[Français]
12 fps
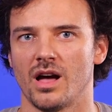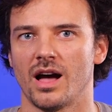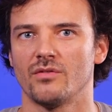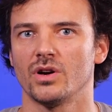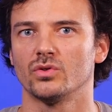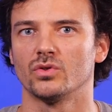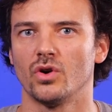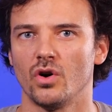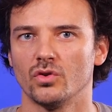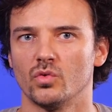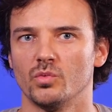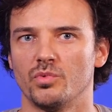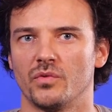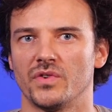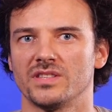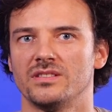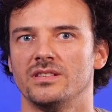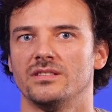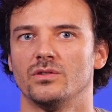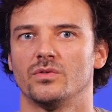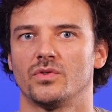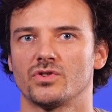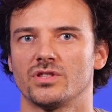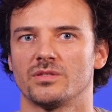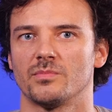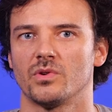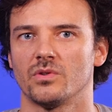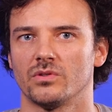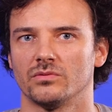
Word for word: avoir de grandes roues pour faciliter le franchissement,